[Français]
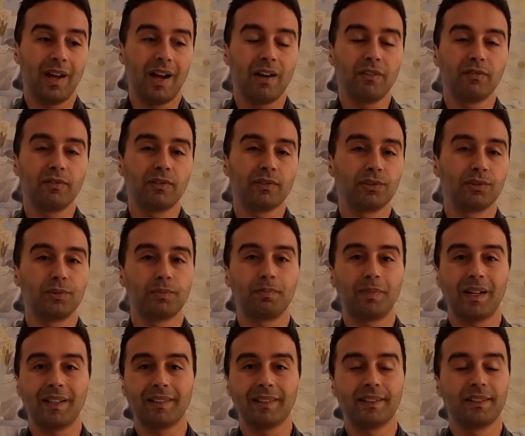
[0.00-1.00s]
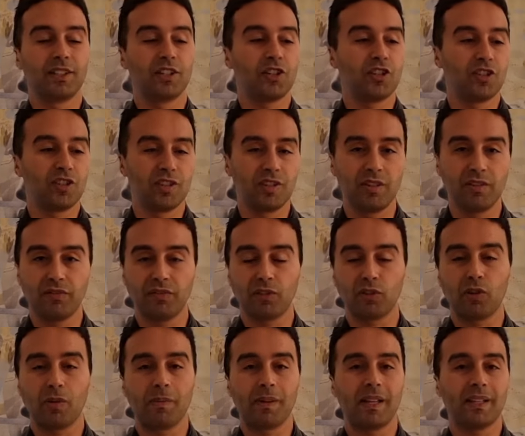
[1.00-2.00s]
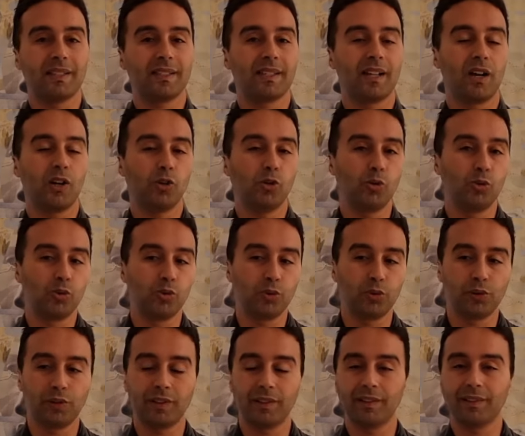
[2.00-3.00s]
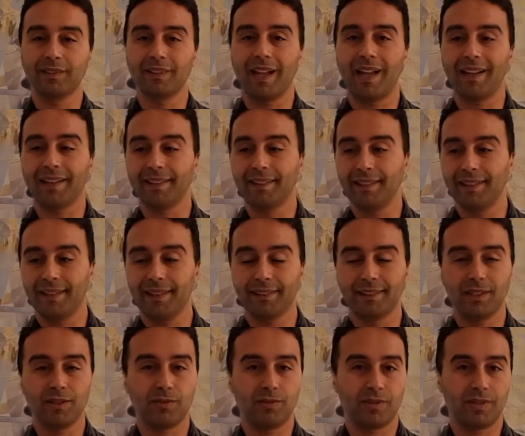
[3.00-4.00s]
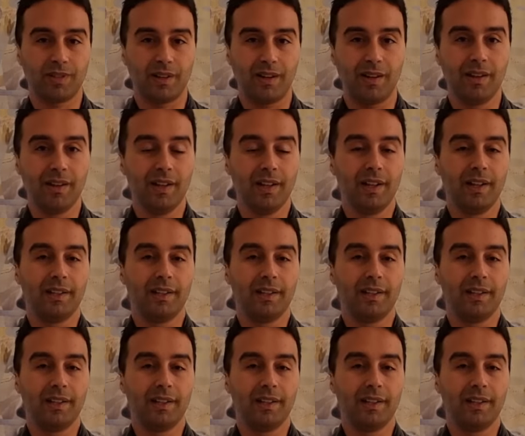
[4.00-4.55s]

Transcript: avant de parler des chiffres, combien ça coûte, les targets et tout ça,